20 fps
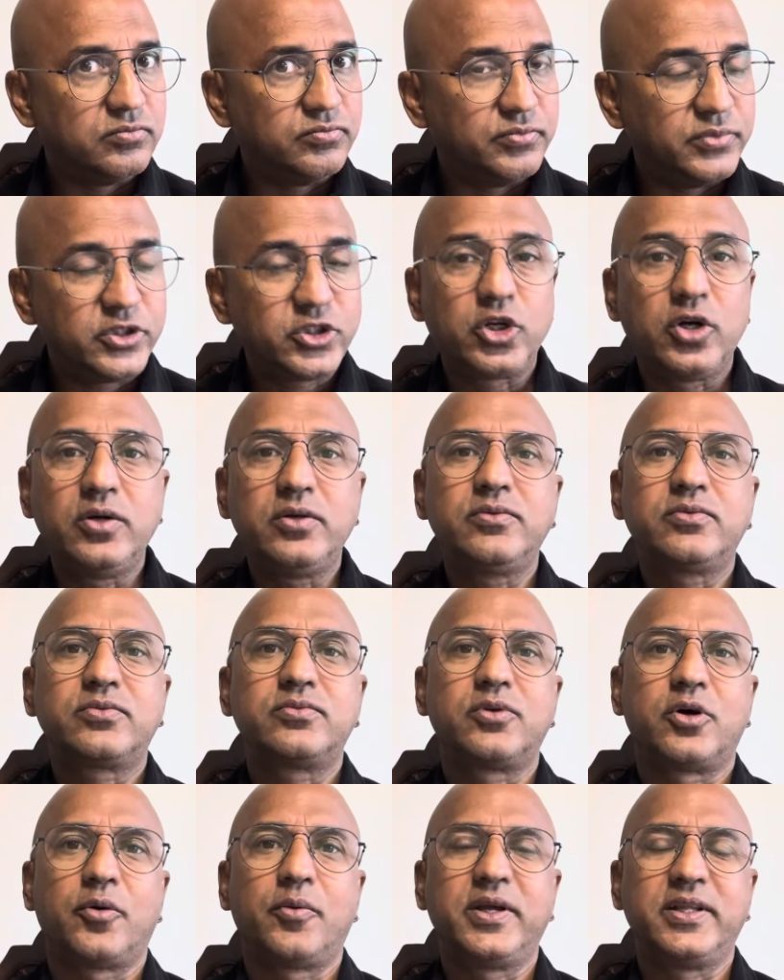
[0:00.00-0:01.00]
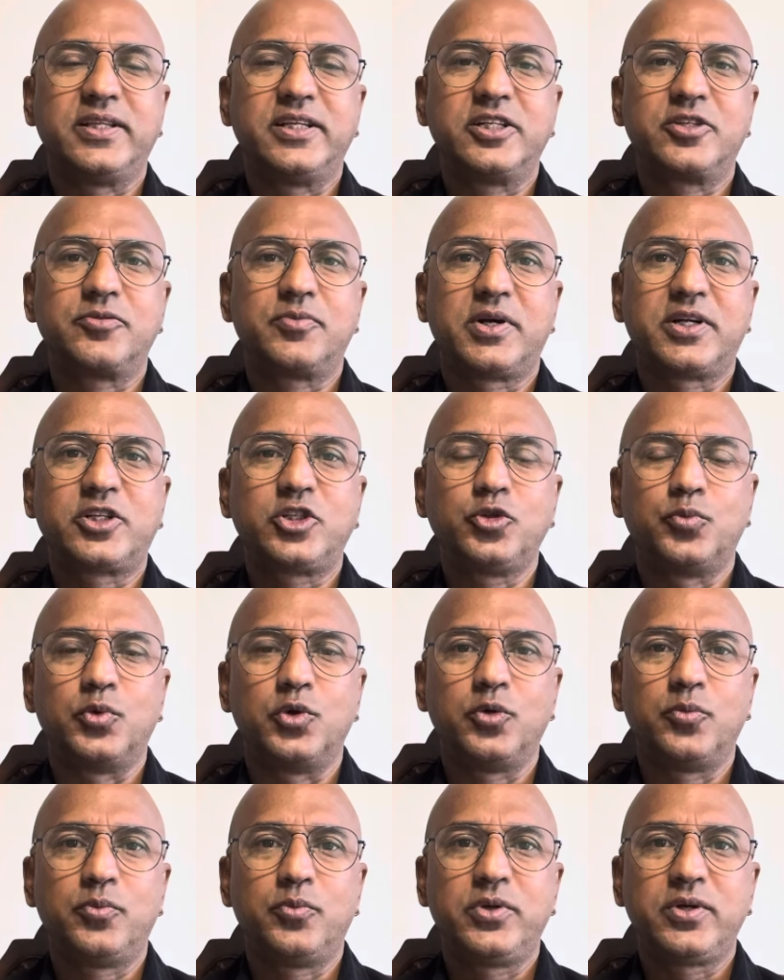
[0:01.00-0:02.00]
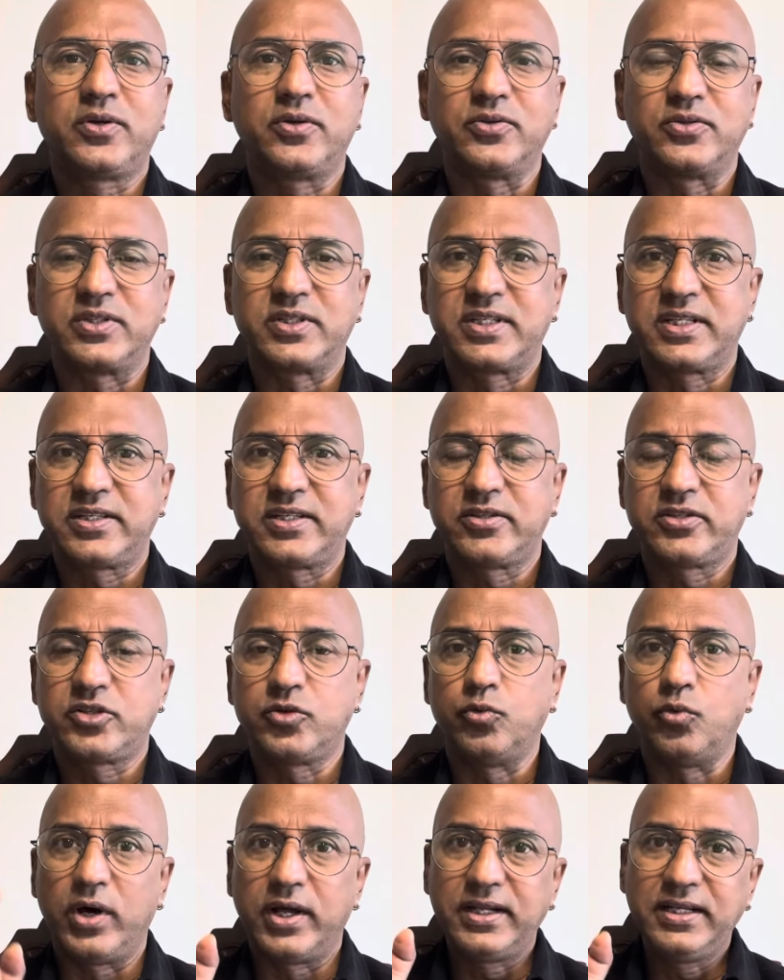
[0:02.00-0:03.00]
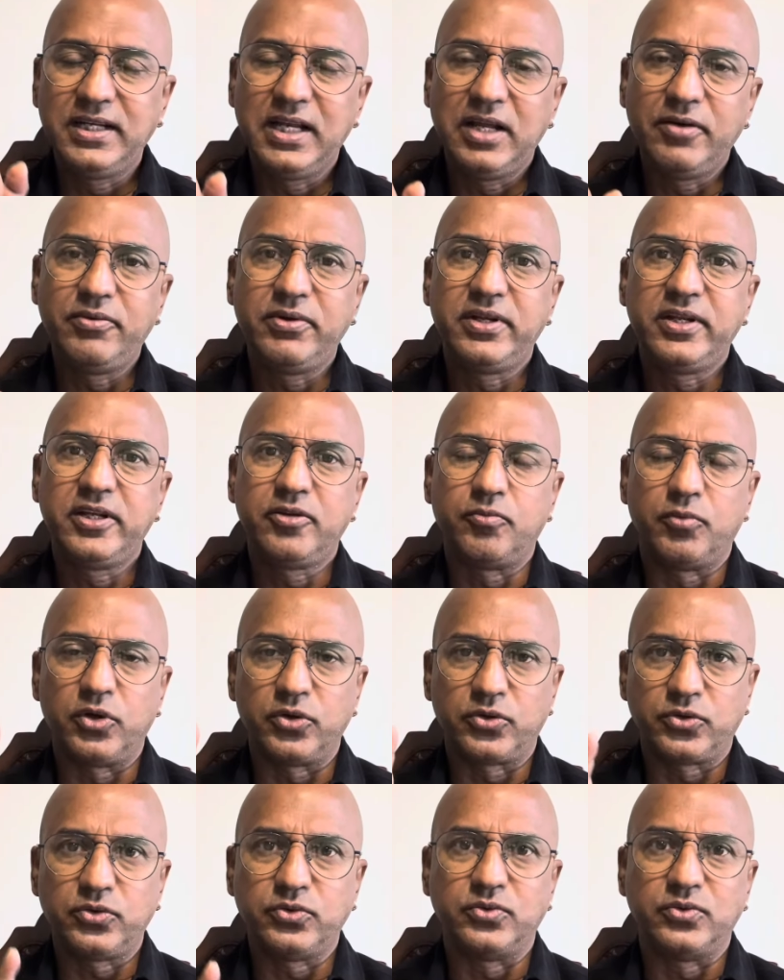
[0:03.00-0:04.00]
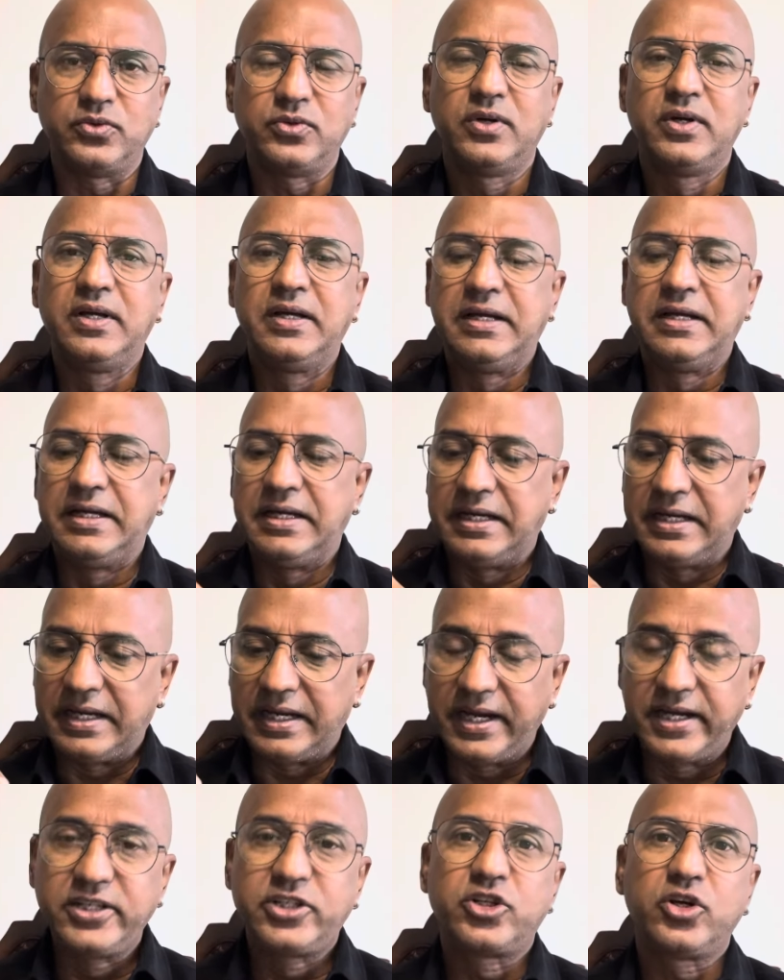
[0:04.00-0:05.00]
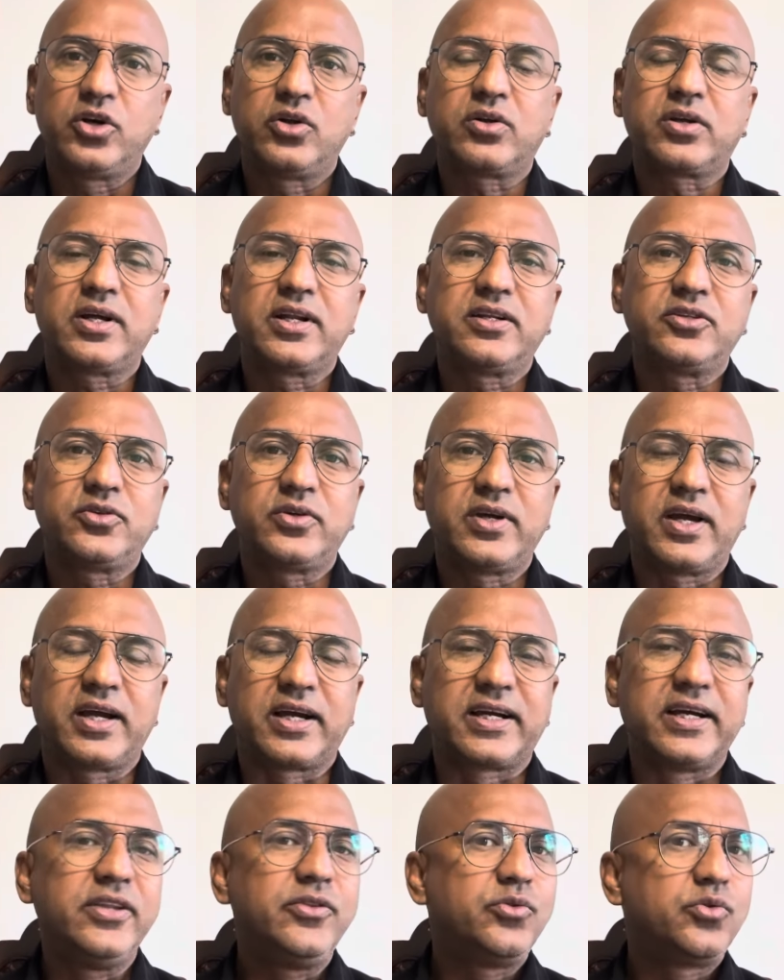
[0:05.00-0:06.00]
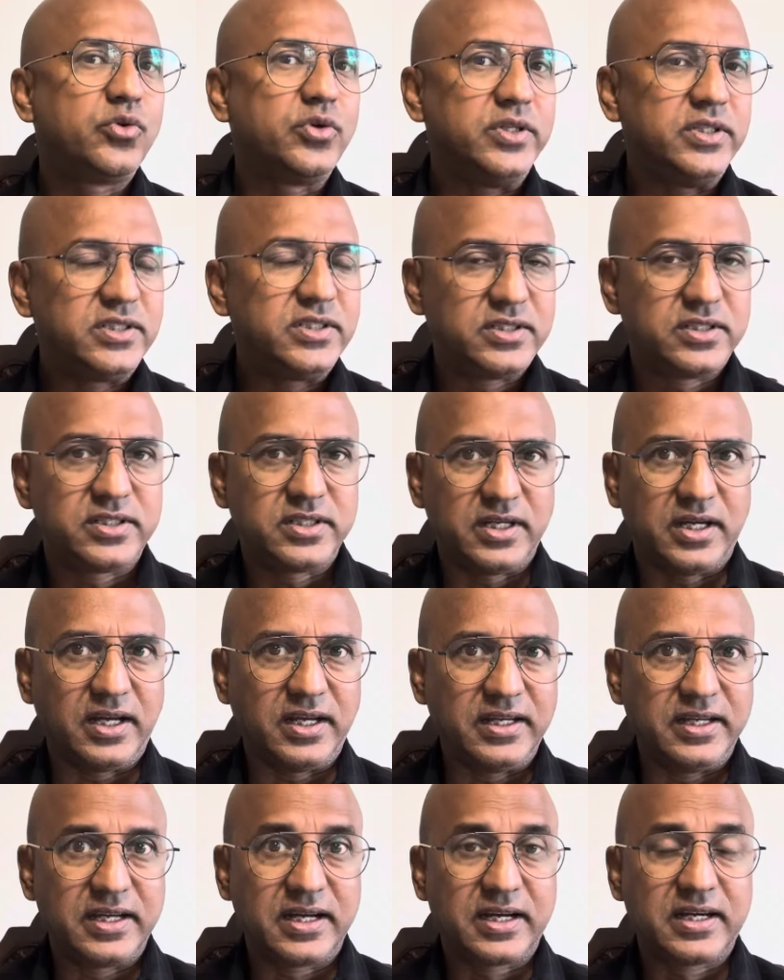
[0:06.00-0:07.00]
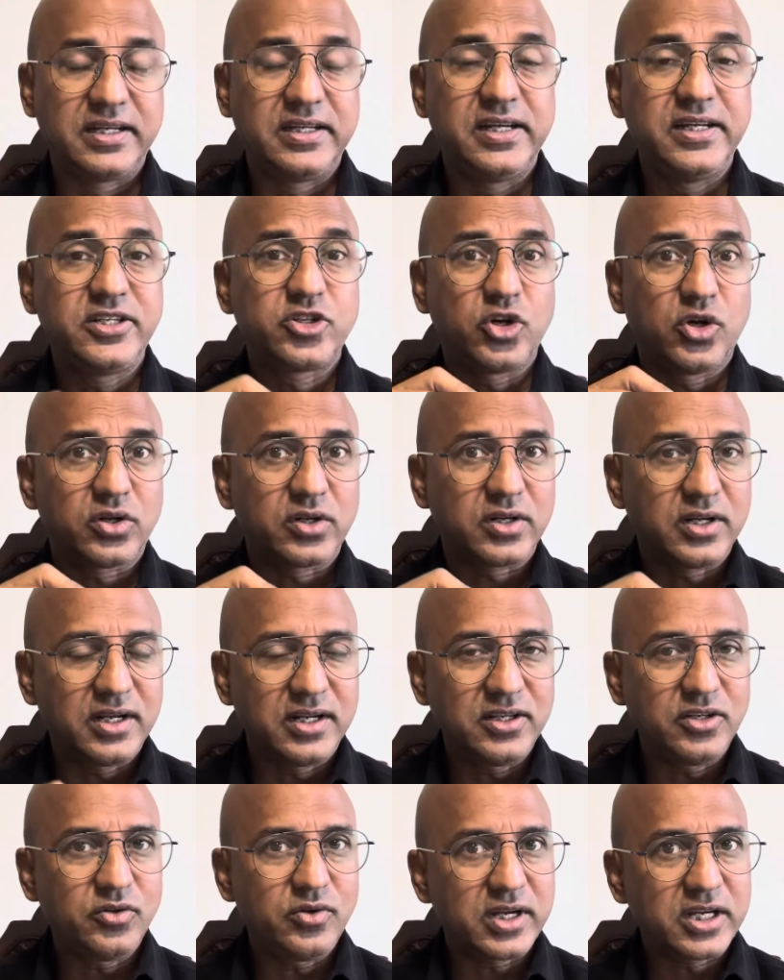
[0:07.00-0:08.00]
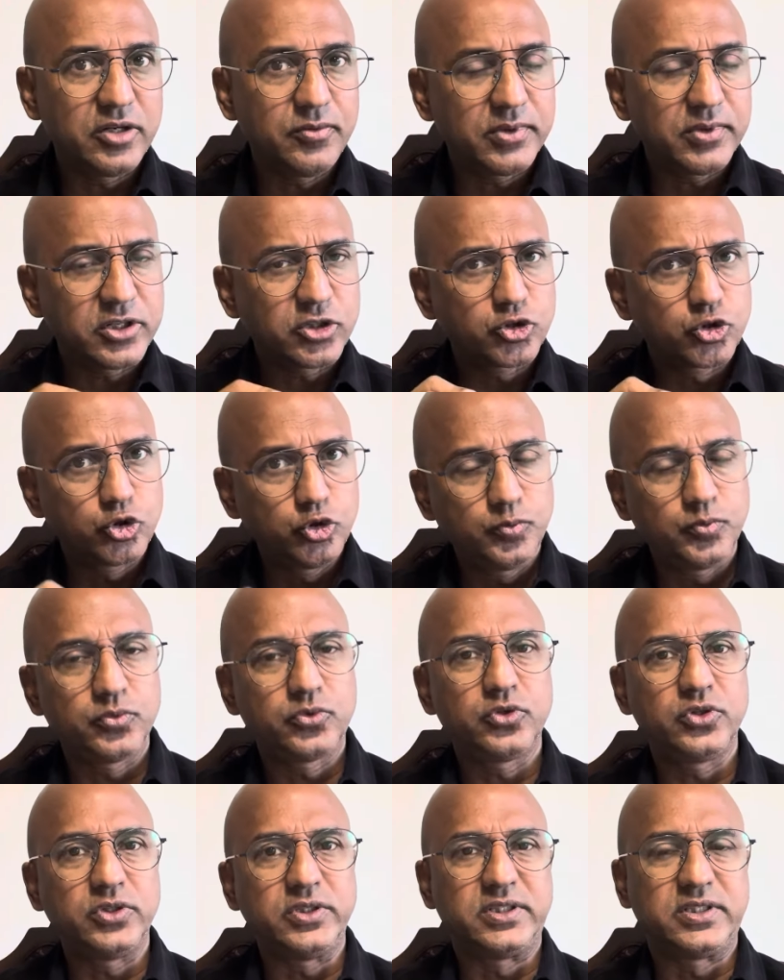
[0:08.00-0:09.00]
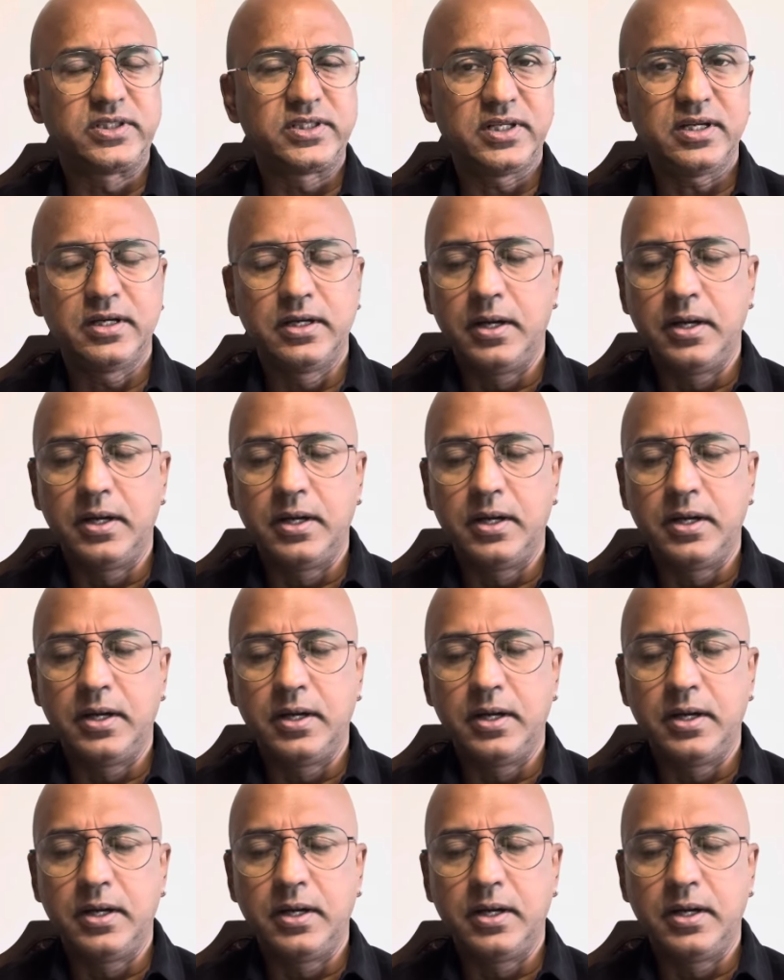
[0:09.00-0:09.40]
বিষয় সবাই দেশবাসী উপলব্ধি করছে সেটি হচ্ছে ওয়ান ইলেভেনের মতো এই সরকারেরও একান্ত ইচ্ছা এই সরকারেরও একেবারে সুপ্ত ইচ্ছা